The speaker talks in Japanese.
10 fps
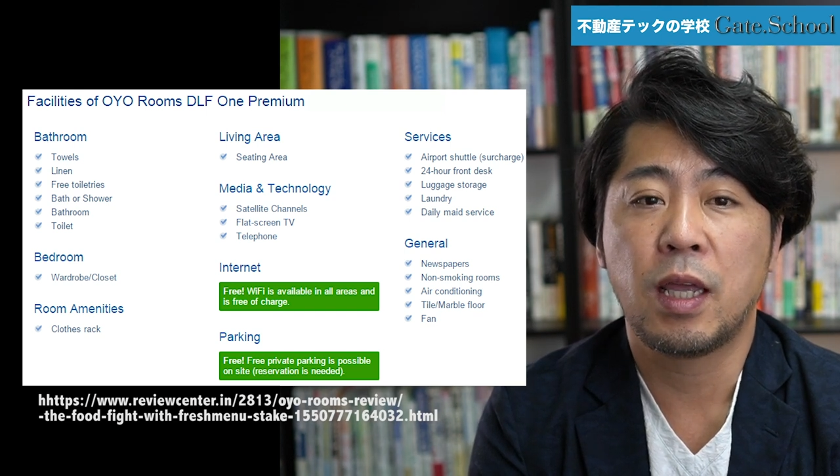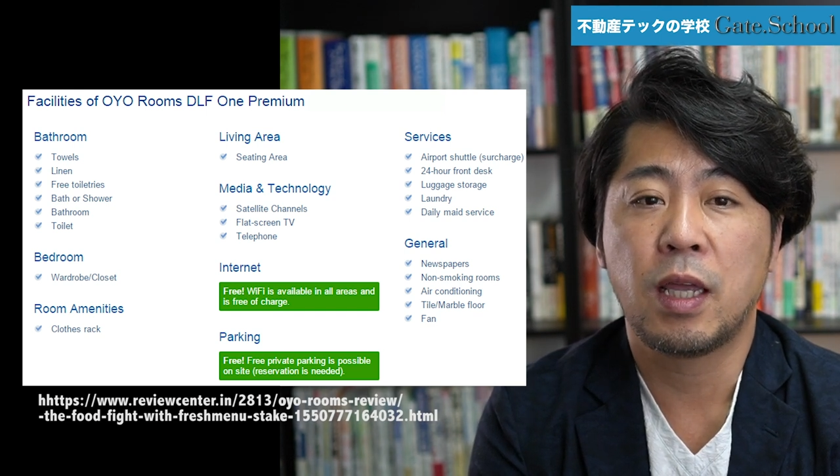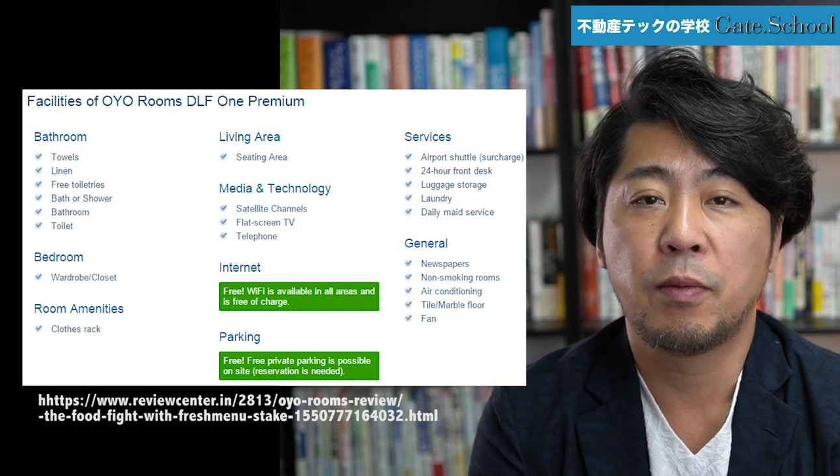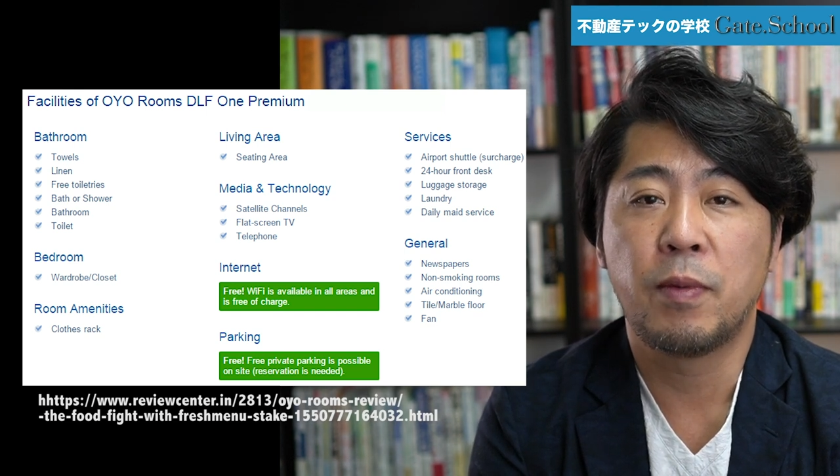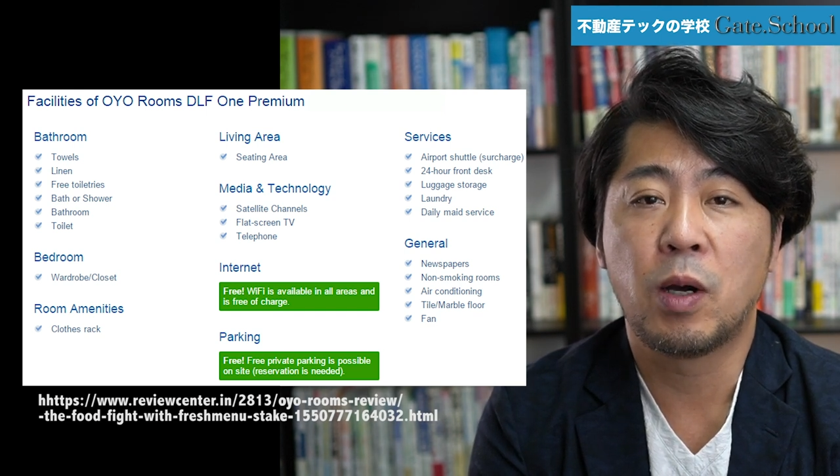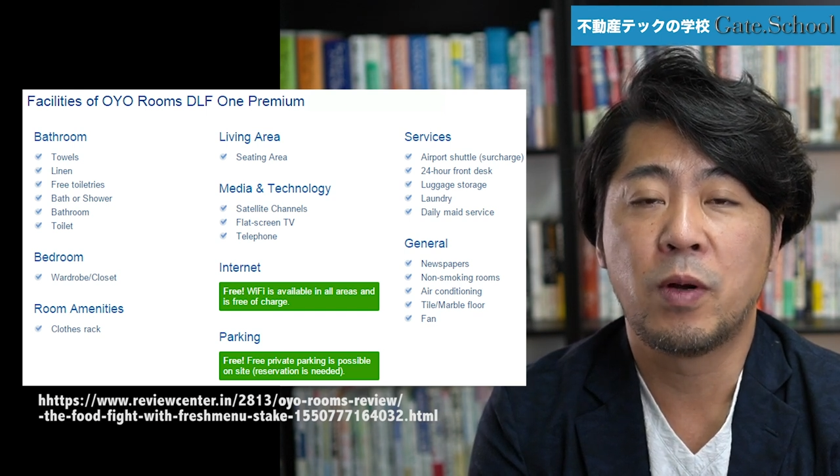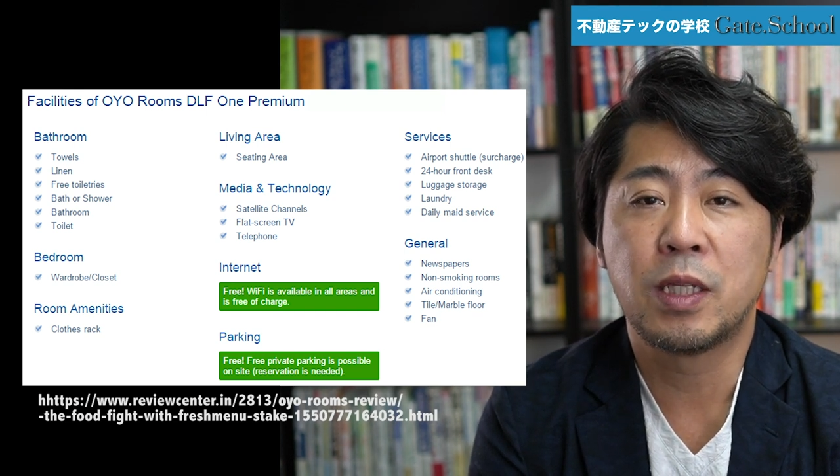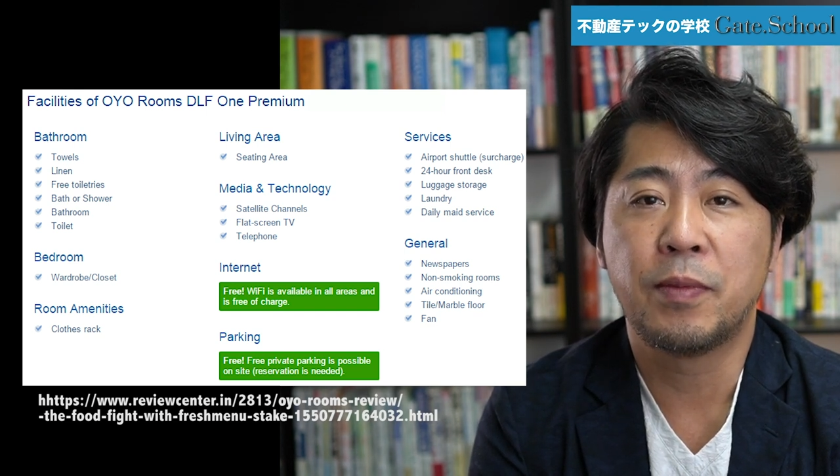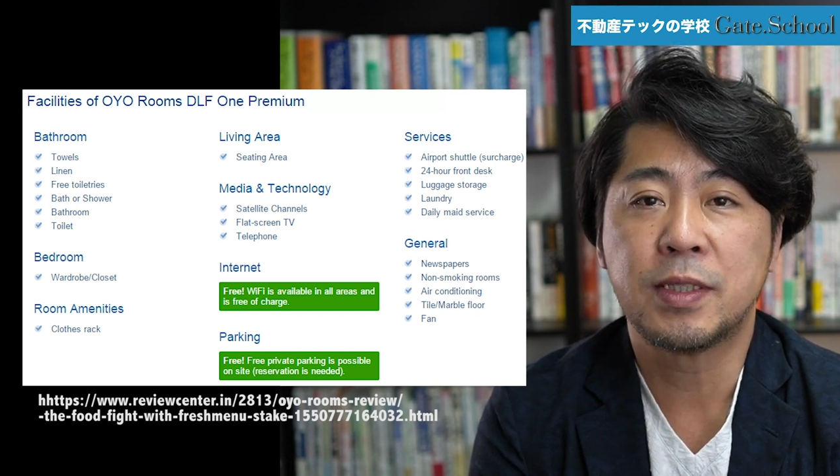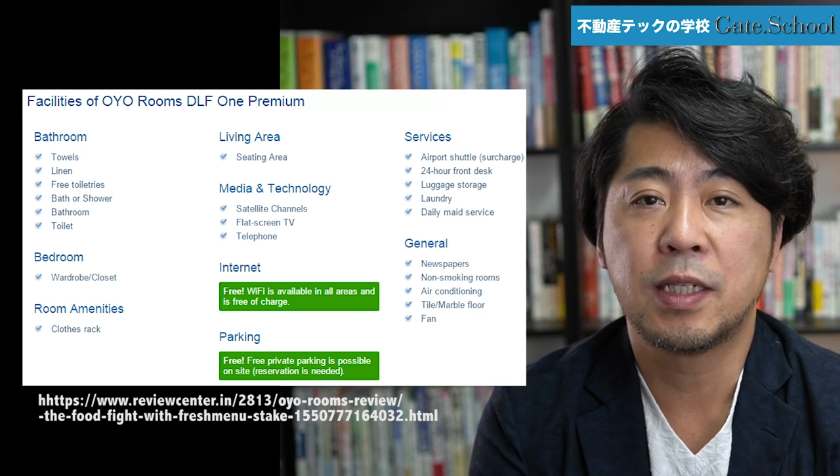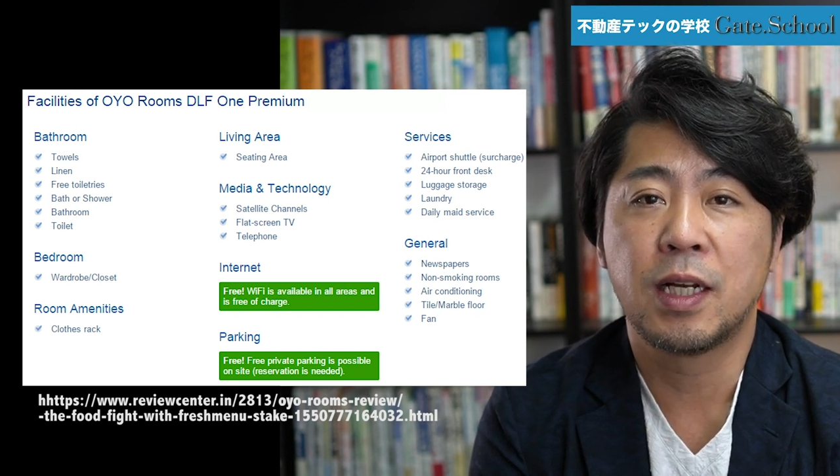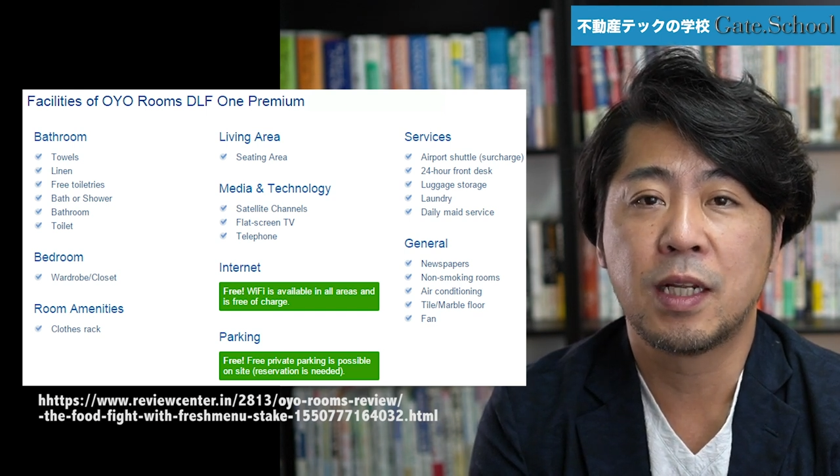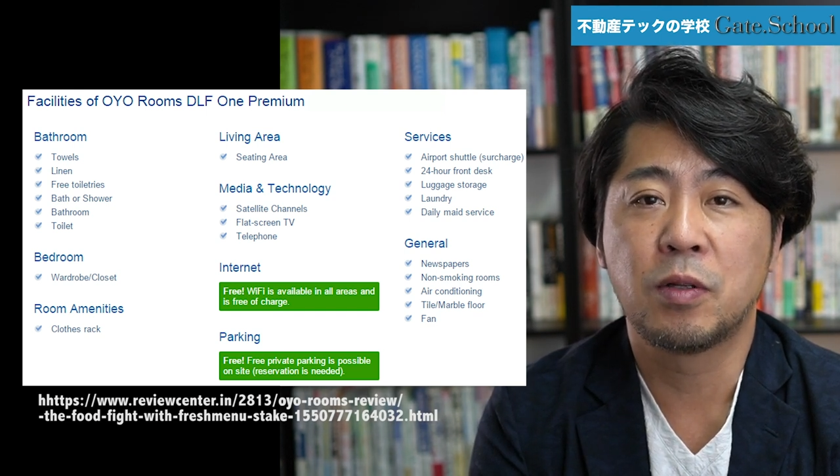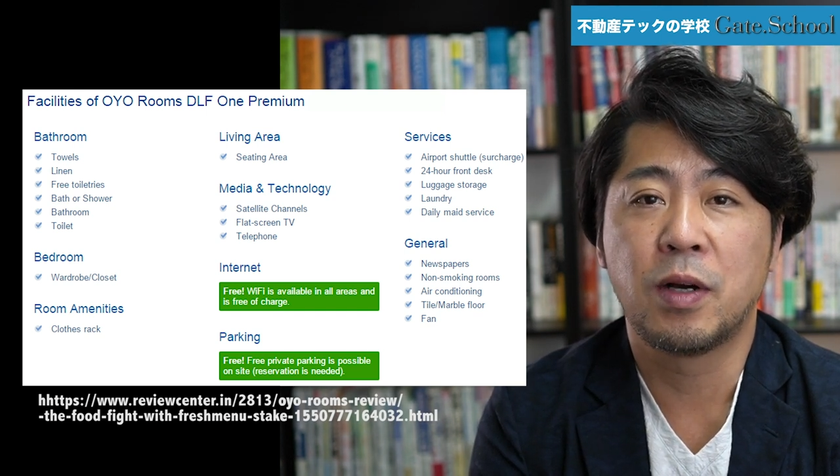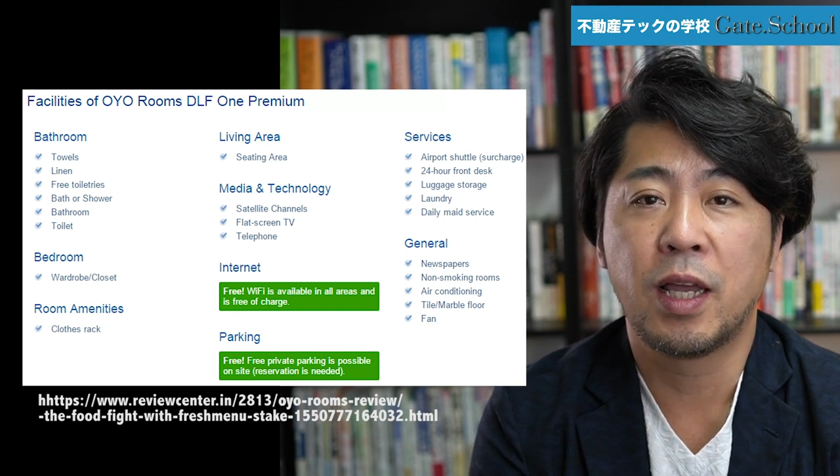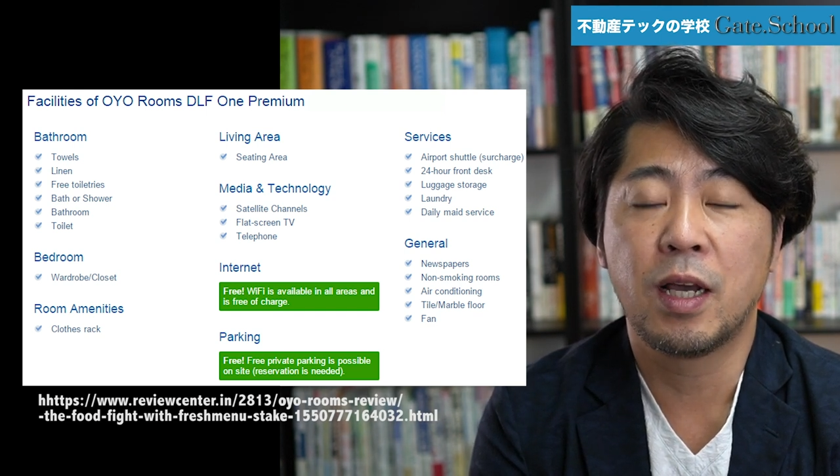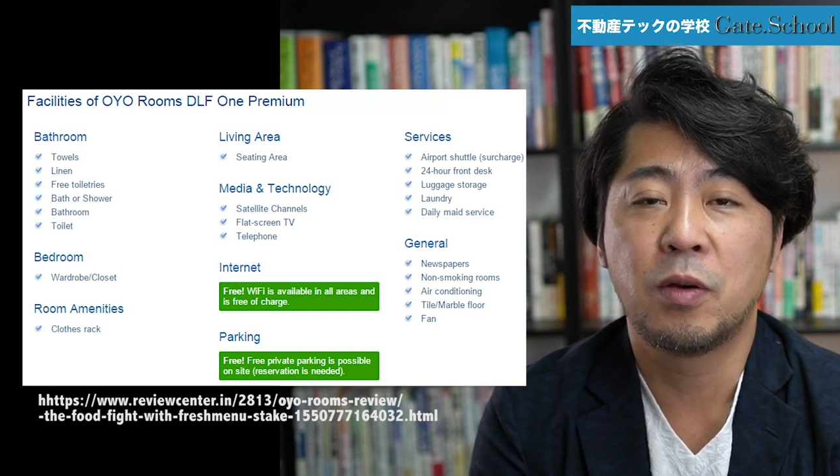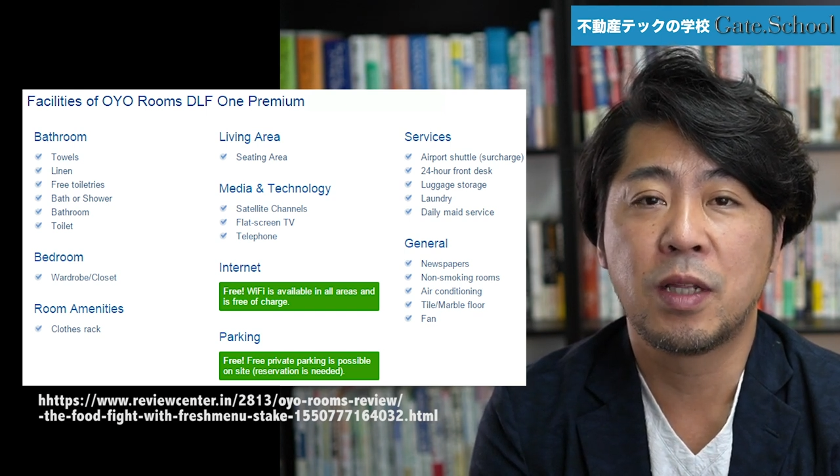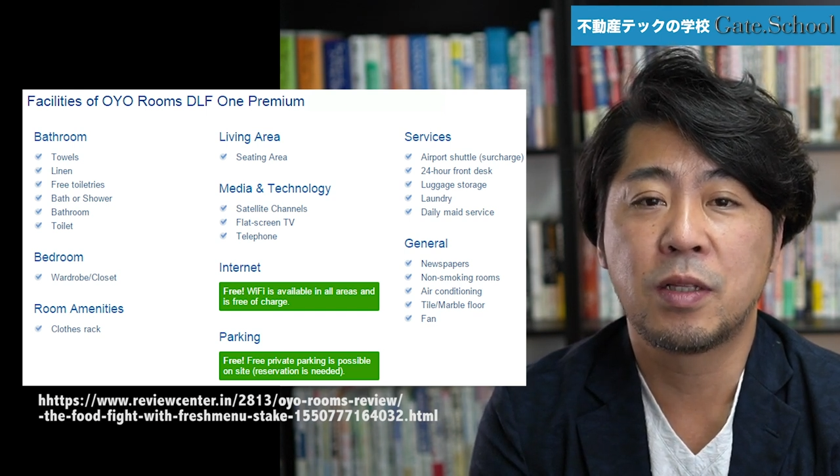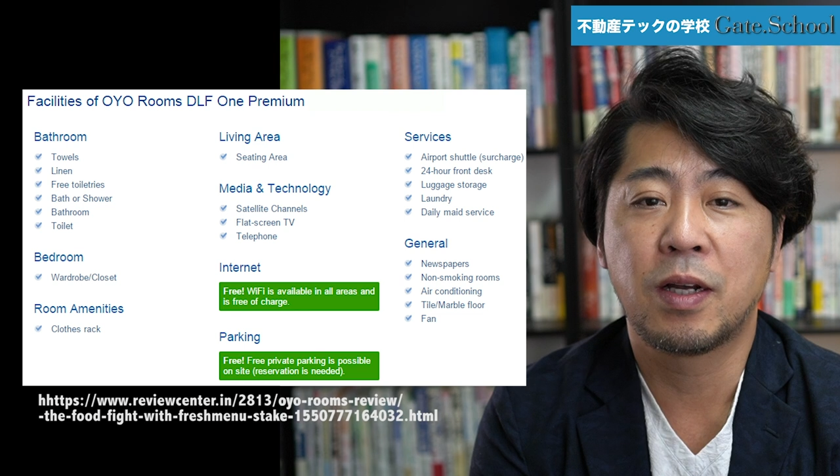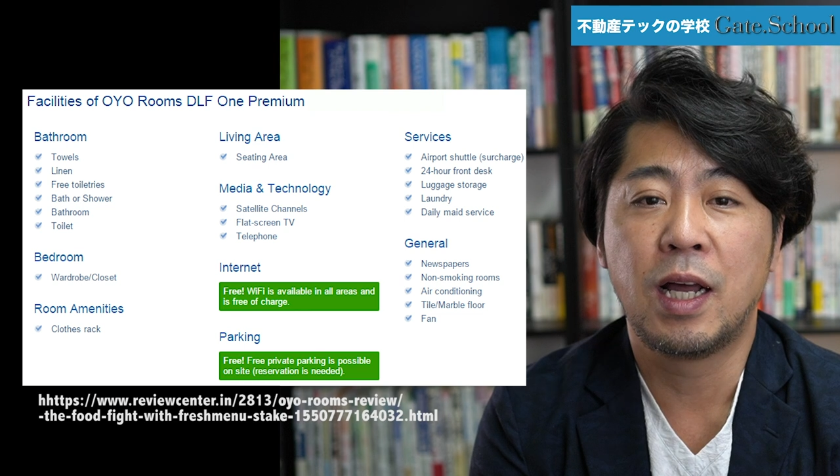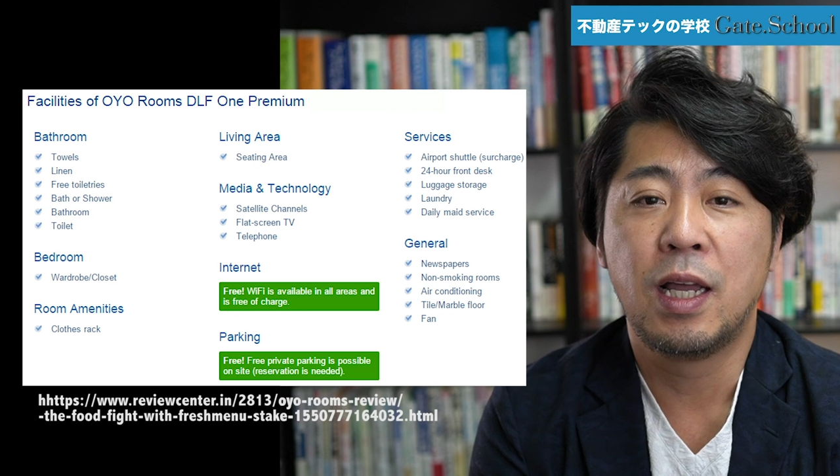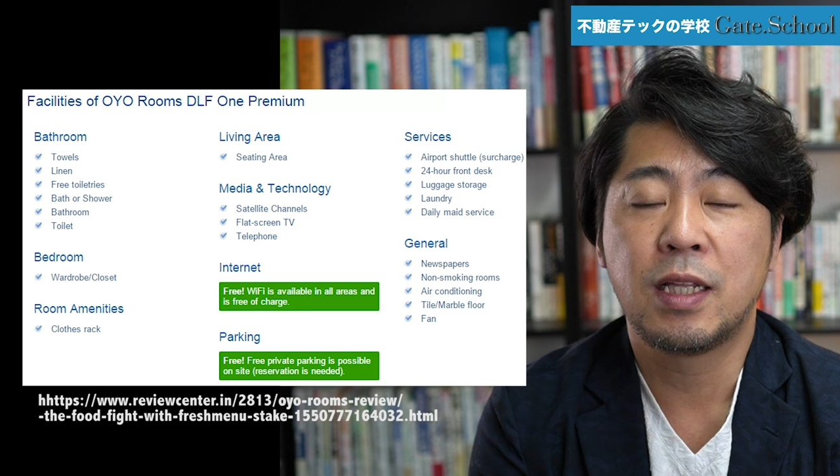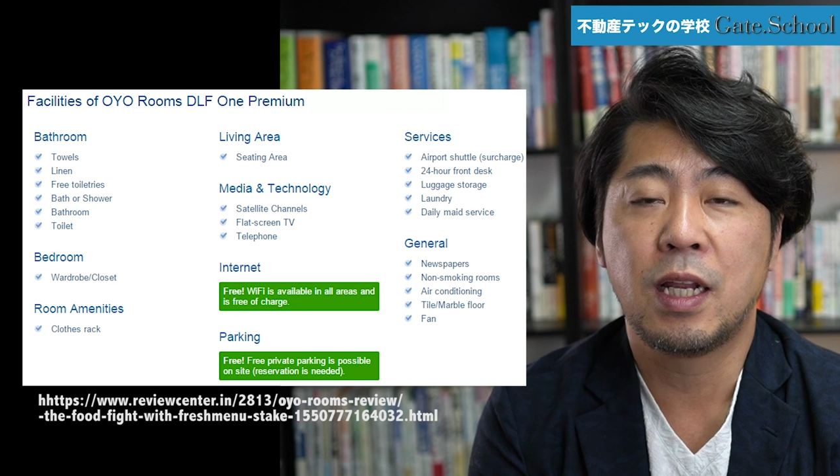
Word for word: えーまあ、壊れてませんかとか、エアコンだとか、